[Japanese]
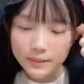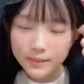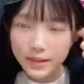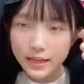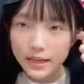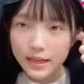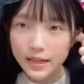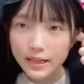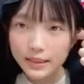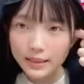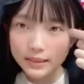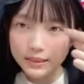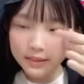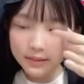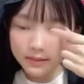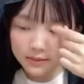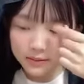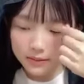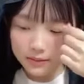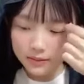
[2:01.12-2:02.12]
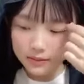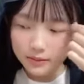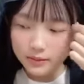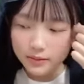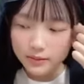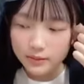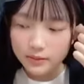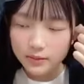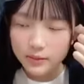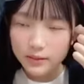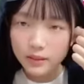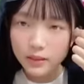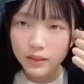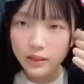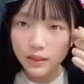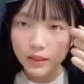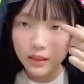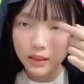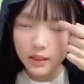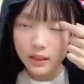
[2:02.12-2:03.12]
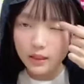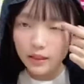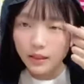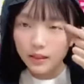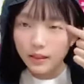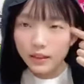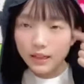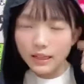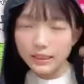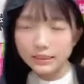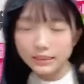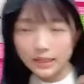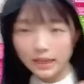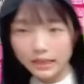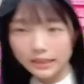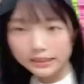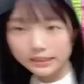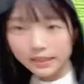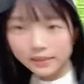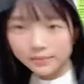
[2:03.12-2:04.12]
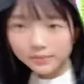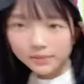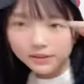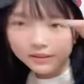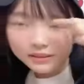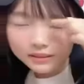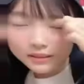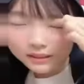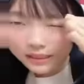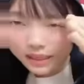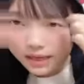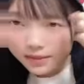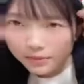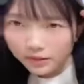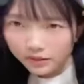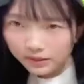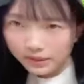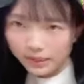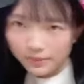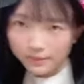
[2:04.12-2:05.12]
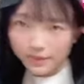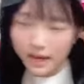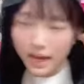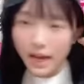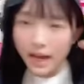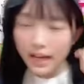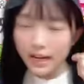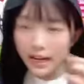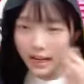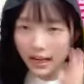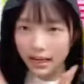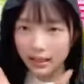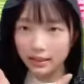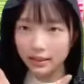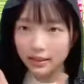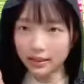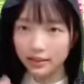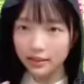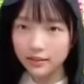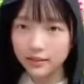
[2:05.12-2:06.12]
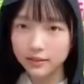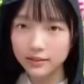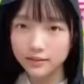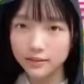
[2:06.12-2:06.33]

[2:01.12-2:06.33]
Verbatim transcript: ますハチラハさんボールスケーモンさんバラありがとう